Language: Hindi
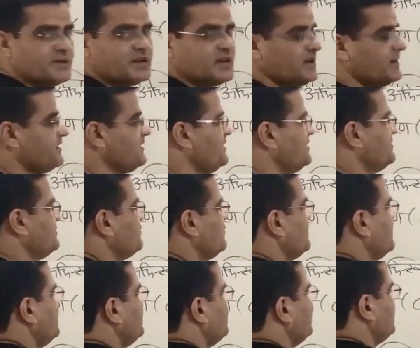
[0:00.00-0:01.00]
प्रकार की रिस्क
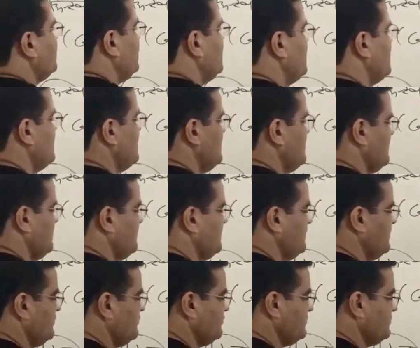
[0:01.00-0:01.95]
होंगी वन